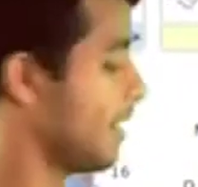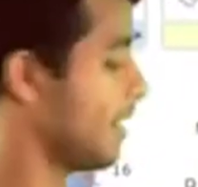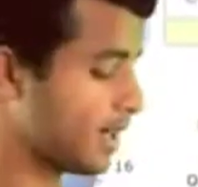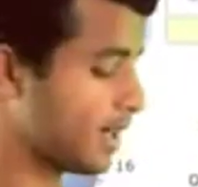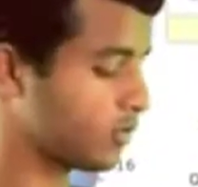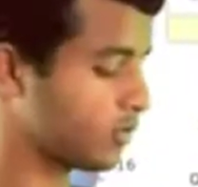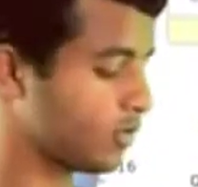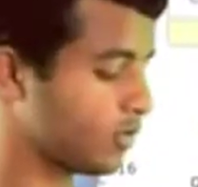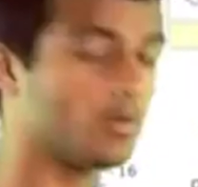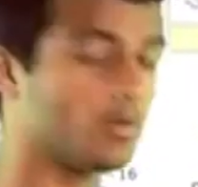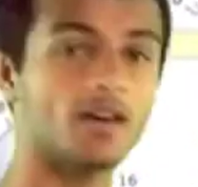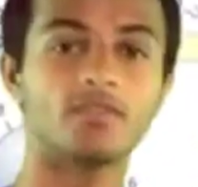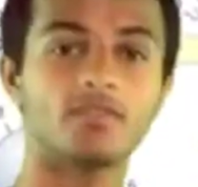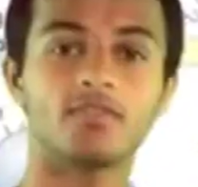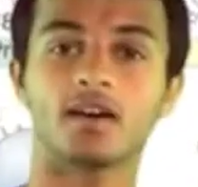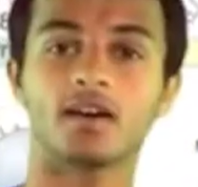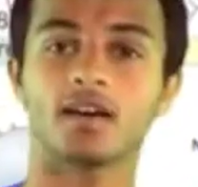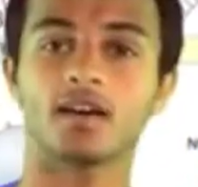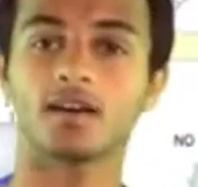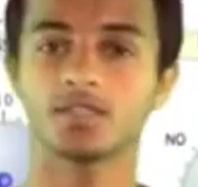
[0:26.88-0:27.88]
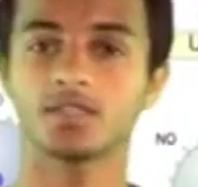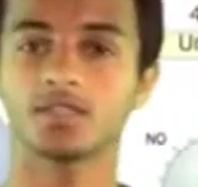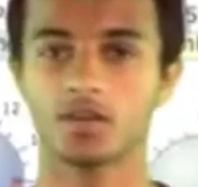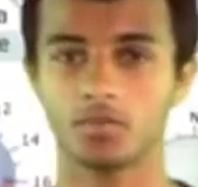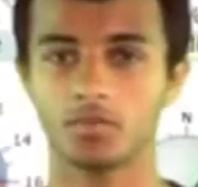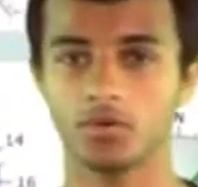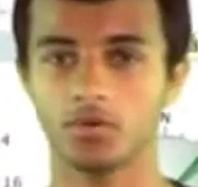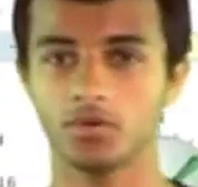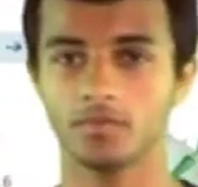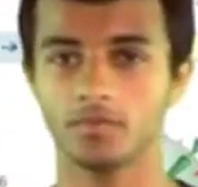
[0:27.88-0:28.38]
أما الرطوبة ف
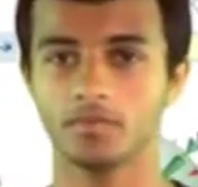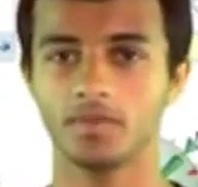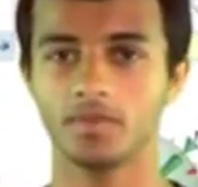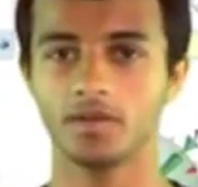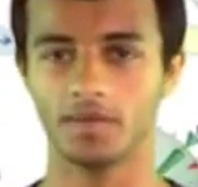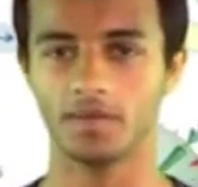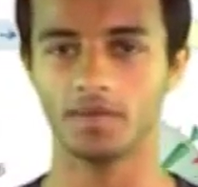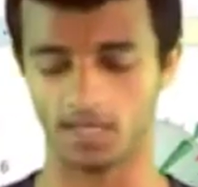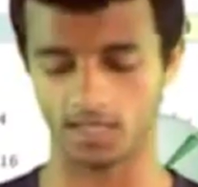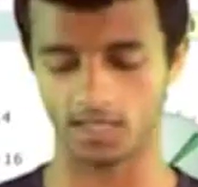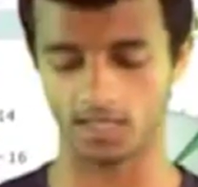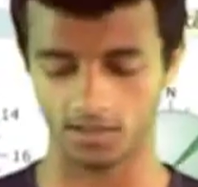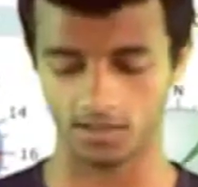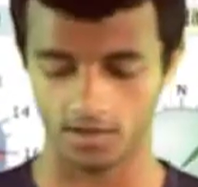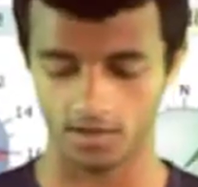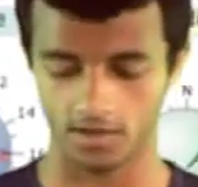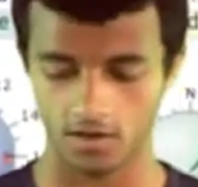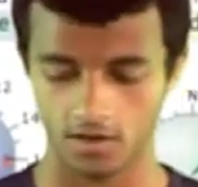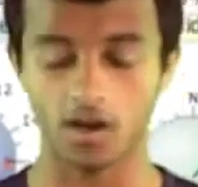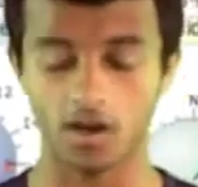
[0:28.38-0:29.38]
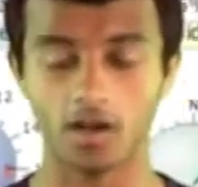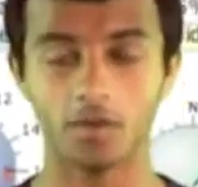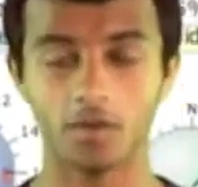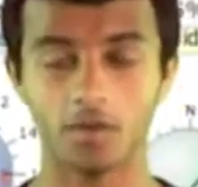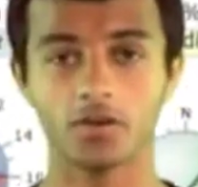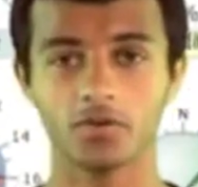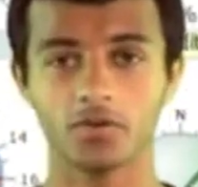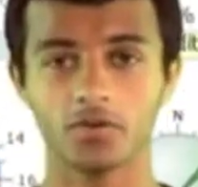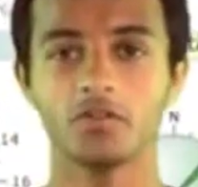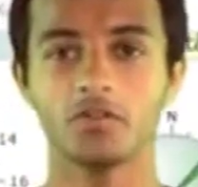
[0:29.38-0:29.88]
45%
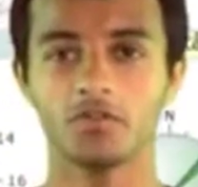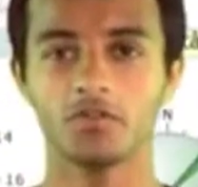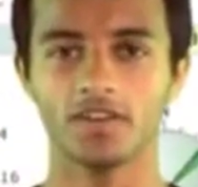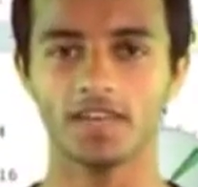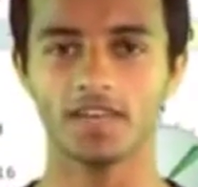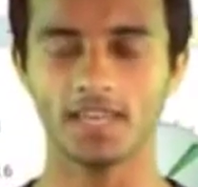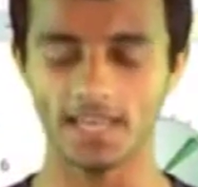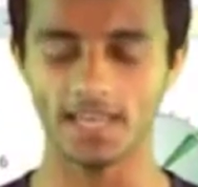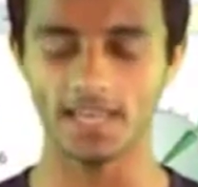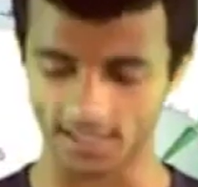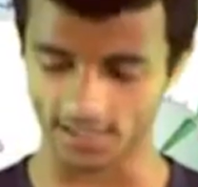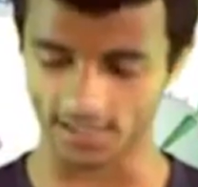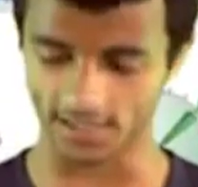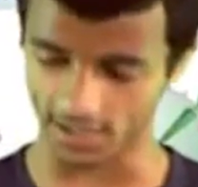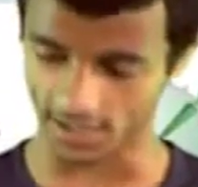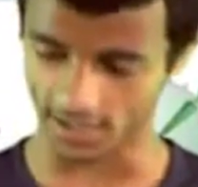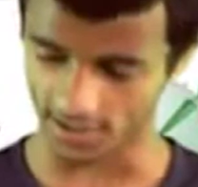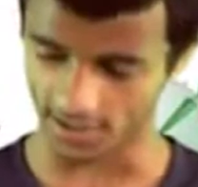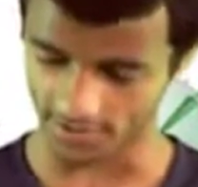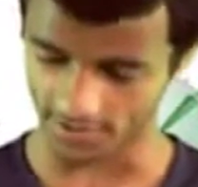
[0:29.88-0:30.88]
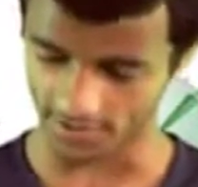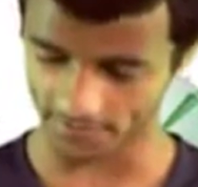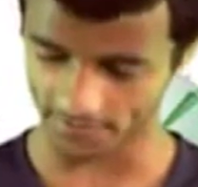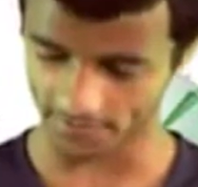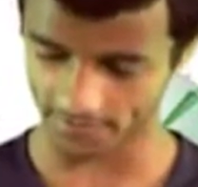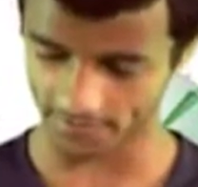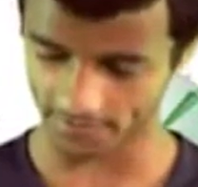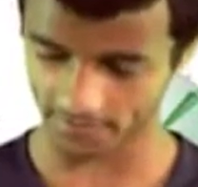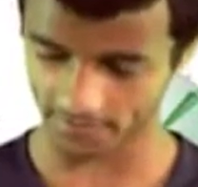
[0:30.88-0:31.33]
وأخبار اليوم فهي كالتالي